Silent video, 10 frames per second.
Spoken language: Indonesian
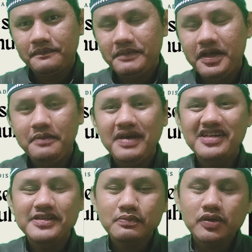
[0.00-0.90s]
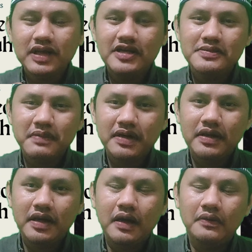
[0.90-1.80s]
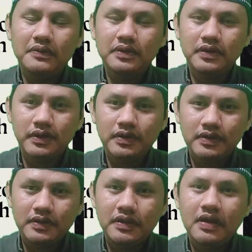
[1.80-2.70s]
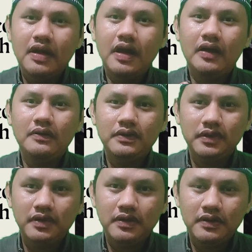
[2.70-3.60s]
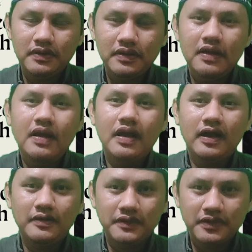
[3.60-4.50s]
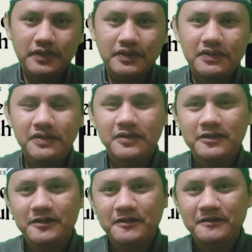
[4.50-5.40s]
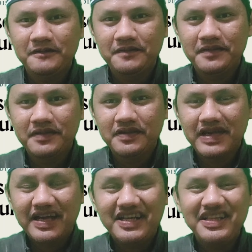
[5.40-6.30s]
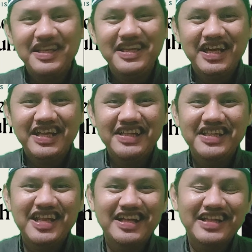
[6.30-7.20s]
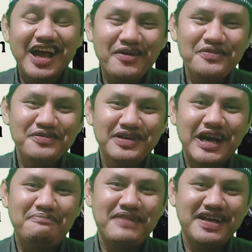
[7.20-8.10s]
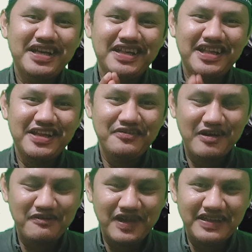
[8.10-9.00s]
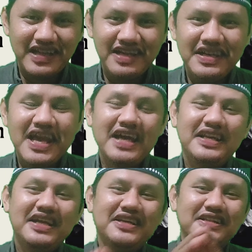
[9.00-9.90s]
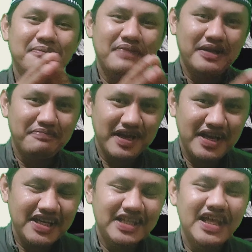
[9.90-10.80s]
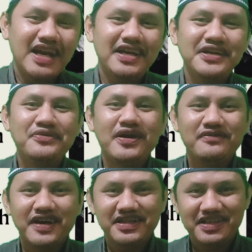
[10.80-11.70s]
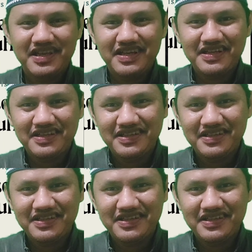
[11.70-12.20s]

Minimal sebut asmanya Allah, Allah, Allah. Karena kita tidak tahu kapan kita diwafatkan dan di tempat mana kita akan diwafatkan.